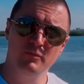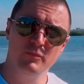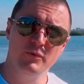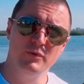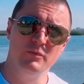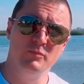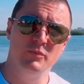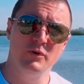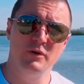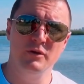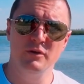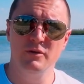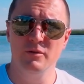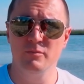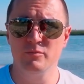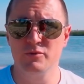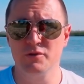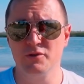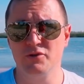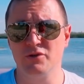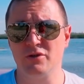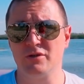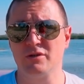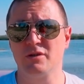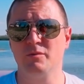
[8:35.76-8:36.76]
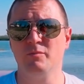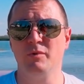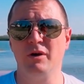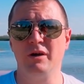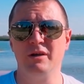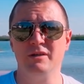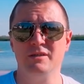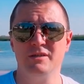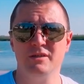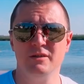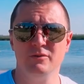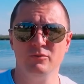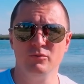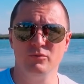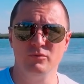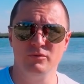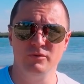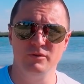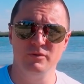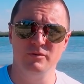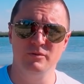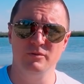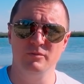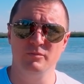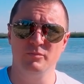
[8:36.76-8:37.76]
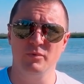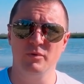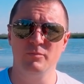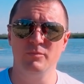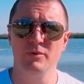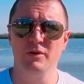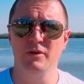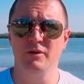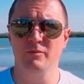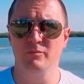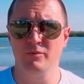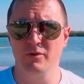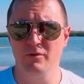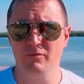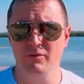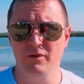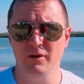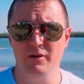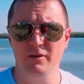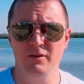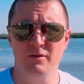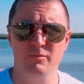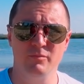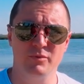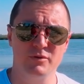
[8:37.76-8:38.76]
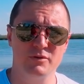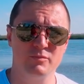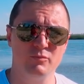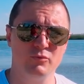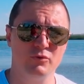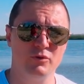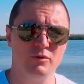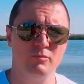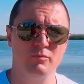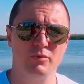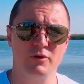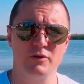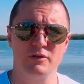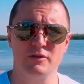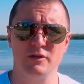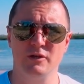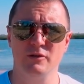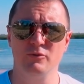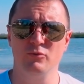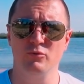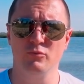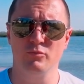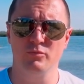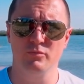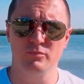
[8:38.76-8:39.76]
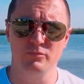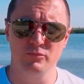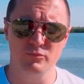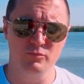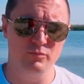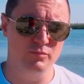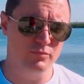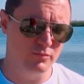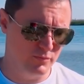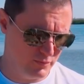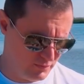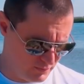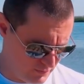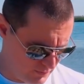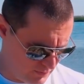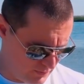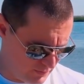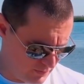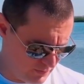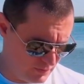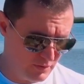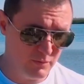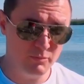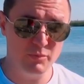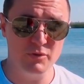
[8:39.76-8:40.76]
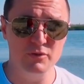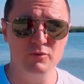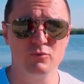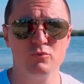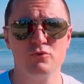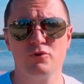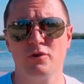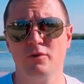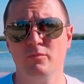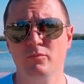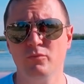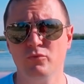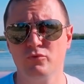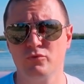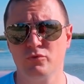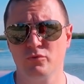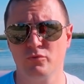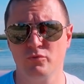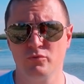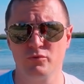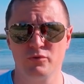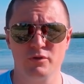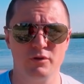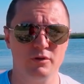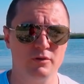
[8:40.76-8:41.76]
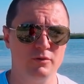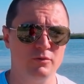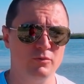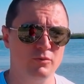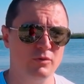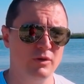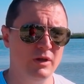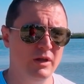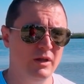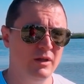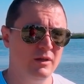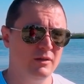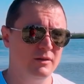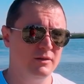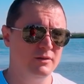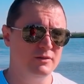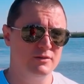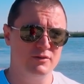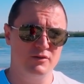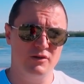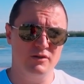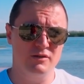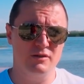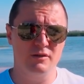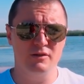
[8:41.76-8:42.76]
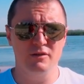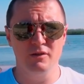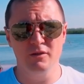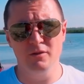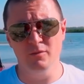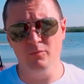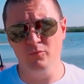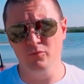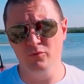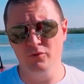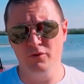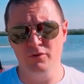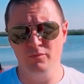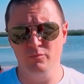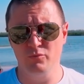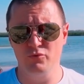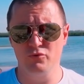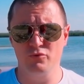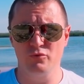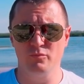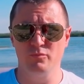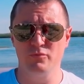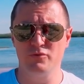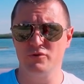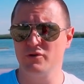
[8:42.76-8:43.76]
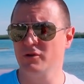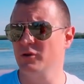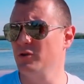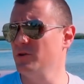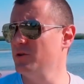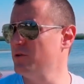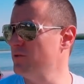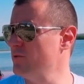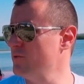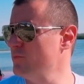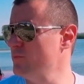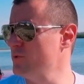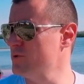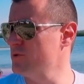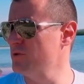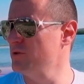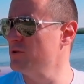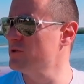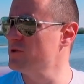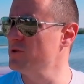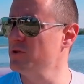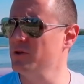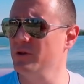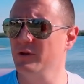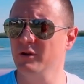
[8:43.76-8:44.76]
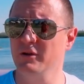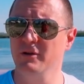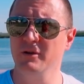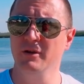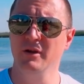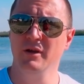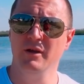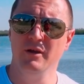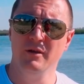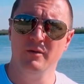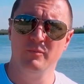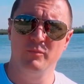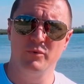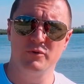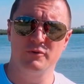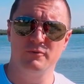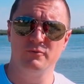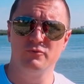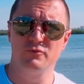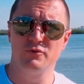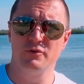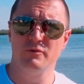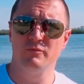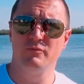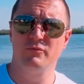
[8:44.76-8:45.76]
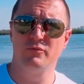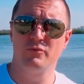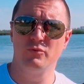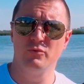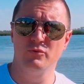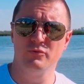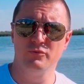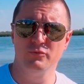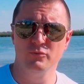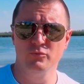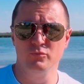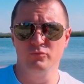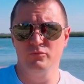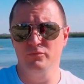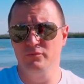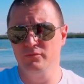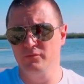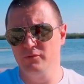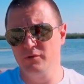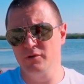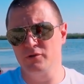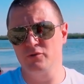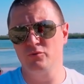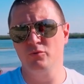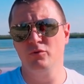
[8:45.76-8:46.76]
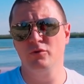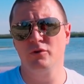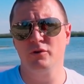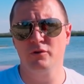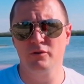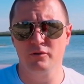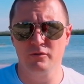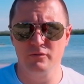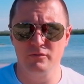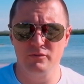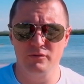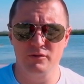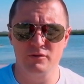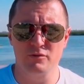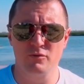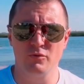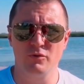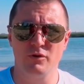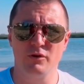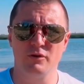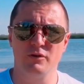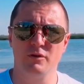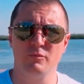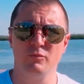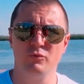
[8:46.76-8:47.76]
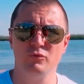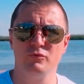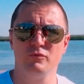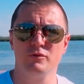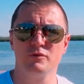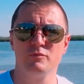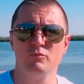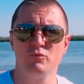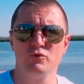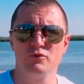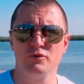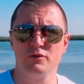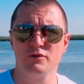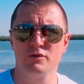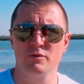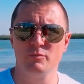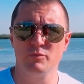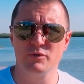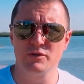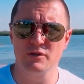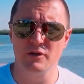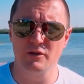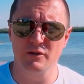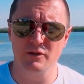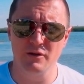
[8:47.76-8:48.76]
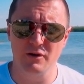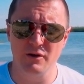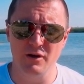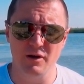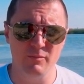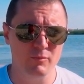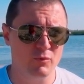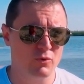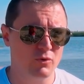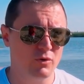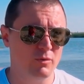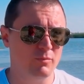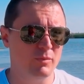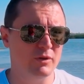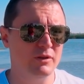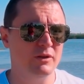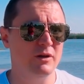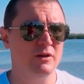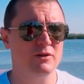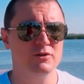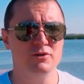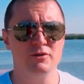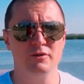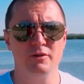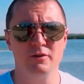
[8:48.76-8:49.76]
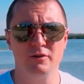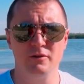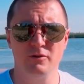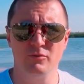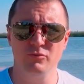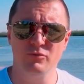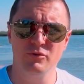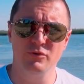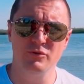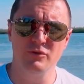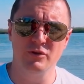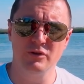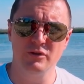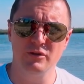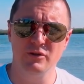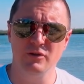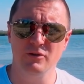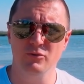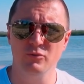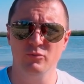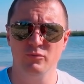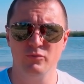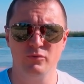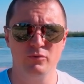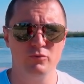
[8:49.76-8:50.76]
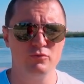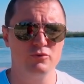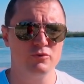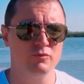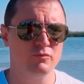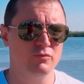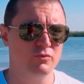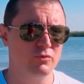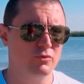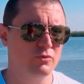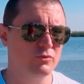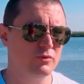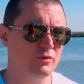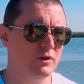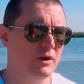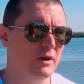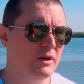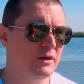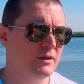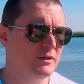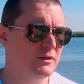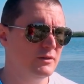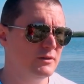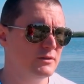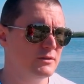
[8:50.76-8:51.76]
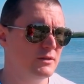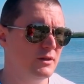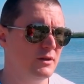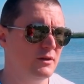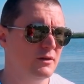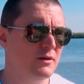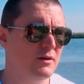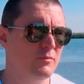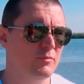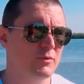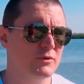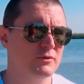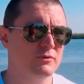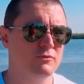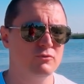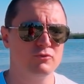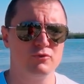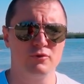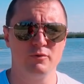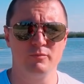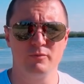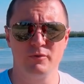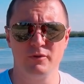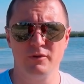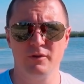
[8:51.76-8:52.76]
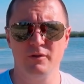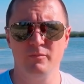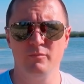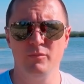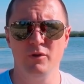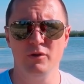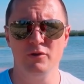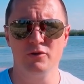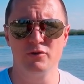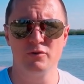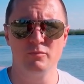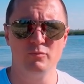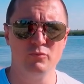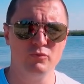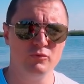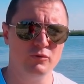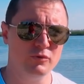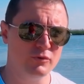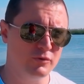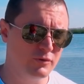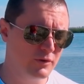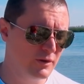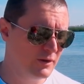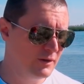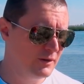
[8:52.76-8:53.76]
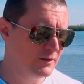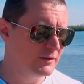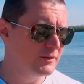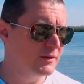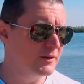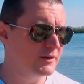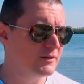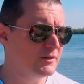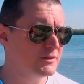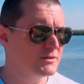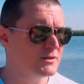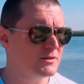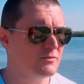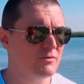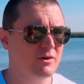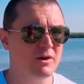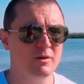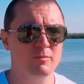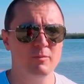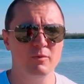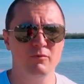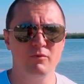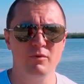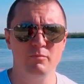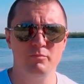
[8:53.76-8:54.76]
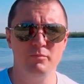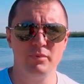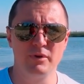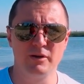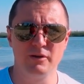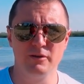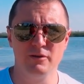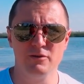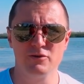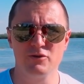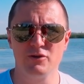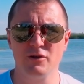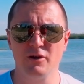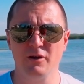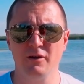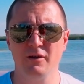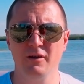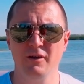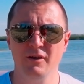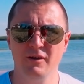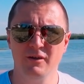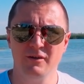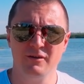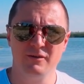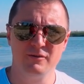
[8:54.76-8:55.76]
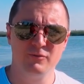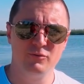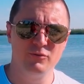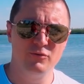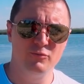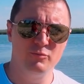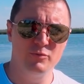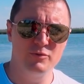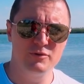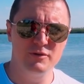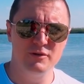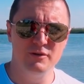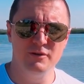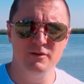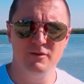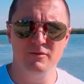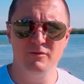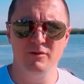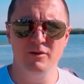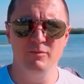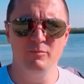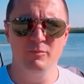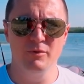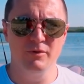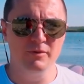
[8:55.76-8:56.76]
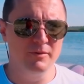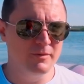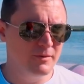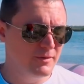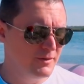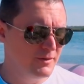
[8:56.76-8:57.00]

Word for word: мы поедем сейчас к магазину и померяем давление, посмотрим просадку ну, и, и послушаем музыку заодно. И сейчас отъедем куда-нибудь, чтобы не шокировать местных жителей, послушаем фронт. Ну, настолько, насколько это будет возможно записать на камеру, я подальше, наверное, куда-нибудь отъеду, включим фронт и издалека послушаем. Тогда меньше будет так называемого пердежа, который в последнее время